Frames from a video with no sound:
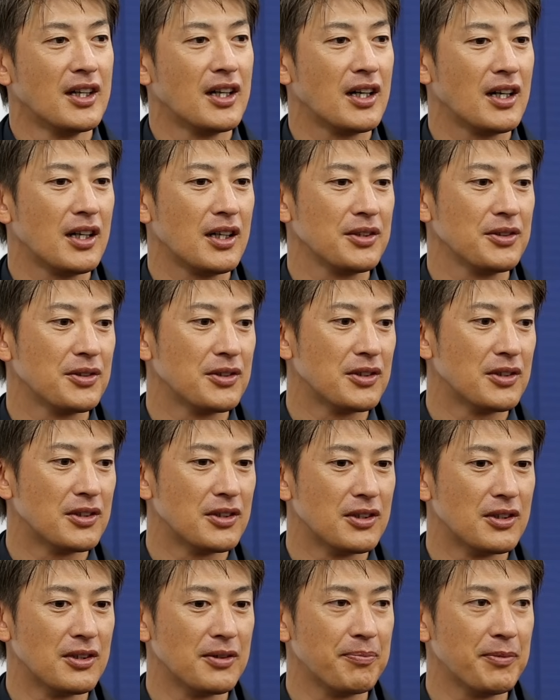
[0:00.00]
あ
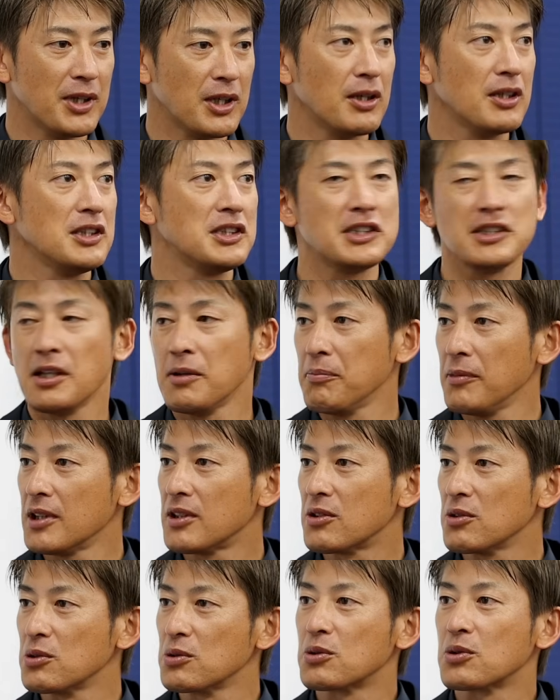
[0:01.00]
のまあ1年目
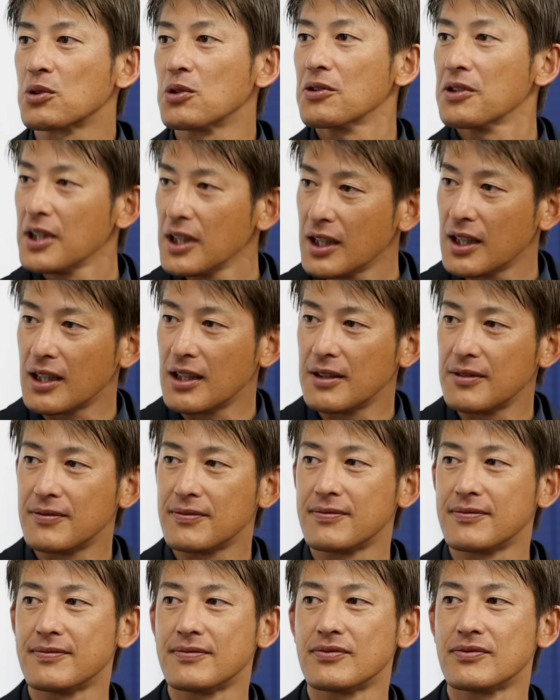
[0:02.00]
ということで、はい、
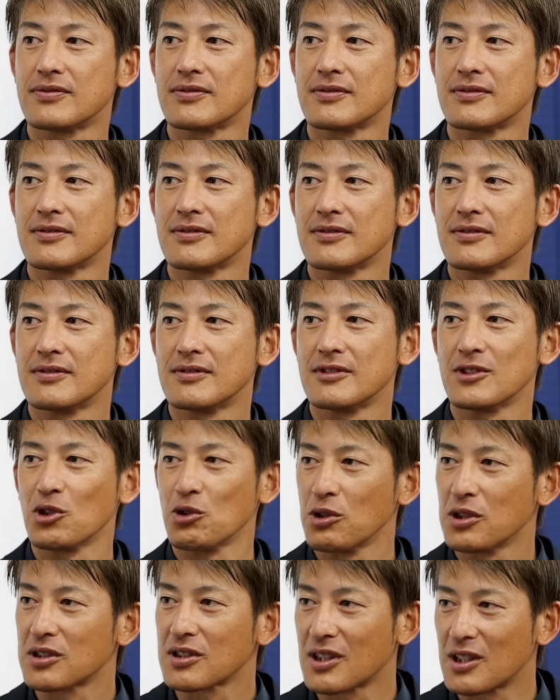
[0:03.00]

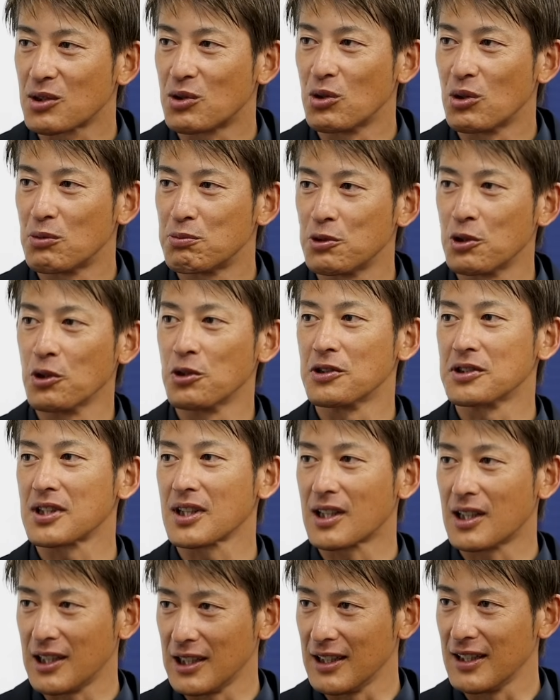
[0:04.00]
どうですかこのプロの
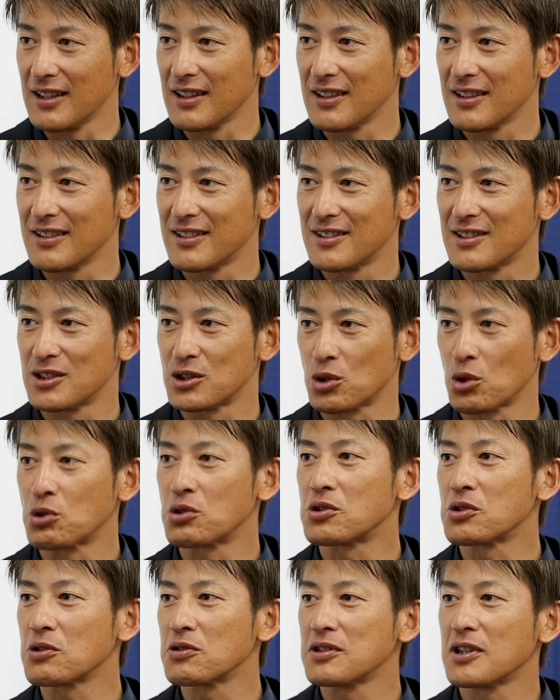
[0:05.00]
世界率
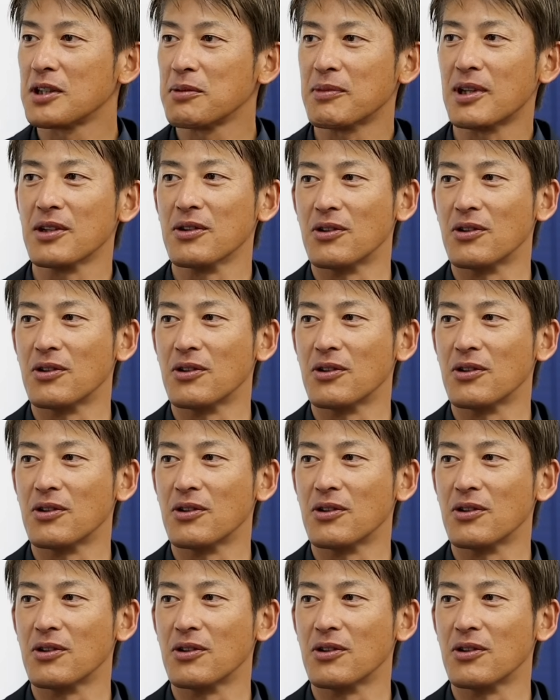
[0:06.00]
直な今